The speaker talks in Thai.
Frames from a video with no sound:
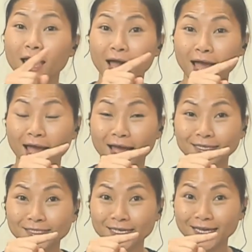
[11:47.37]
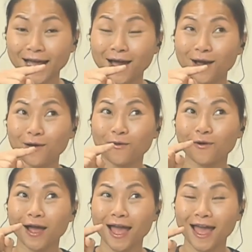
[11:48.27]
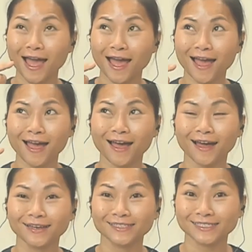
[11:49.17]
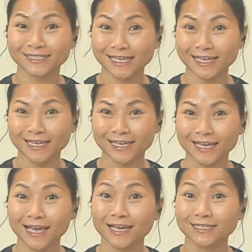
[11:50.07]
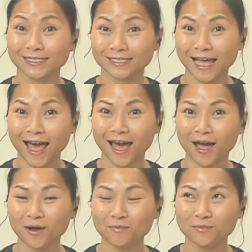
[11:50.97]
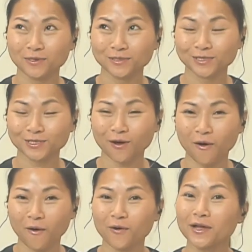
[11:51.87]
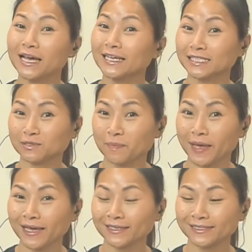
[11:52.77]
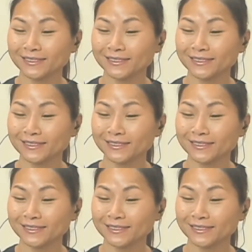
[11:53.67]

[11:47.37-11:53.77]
หายใจเข้า 5 4 3 2 space